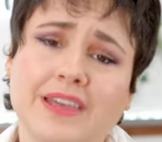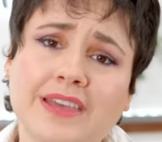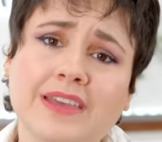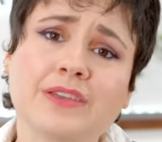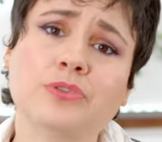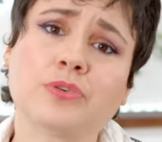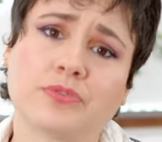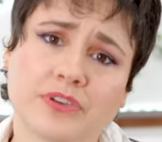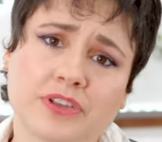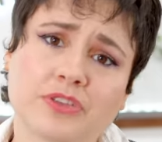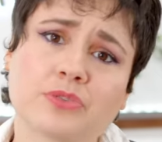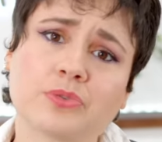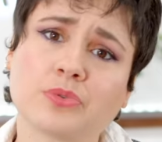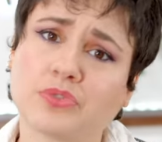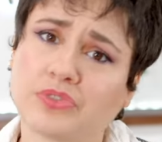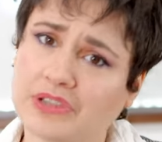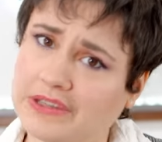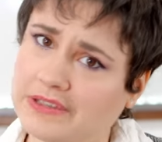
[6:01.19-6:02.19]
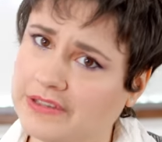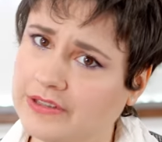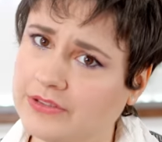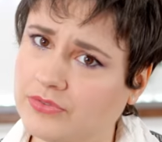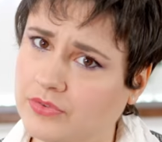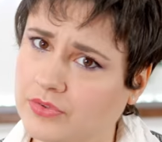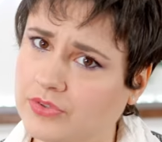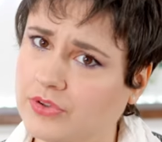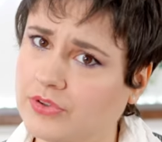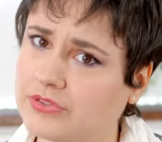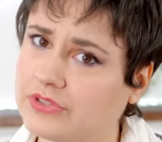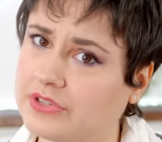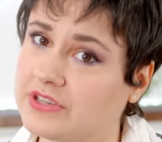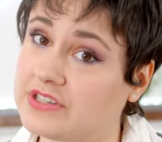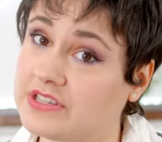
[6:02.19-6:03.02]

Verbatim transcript: et de façon satisfaisante,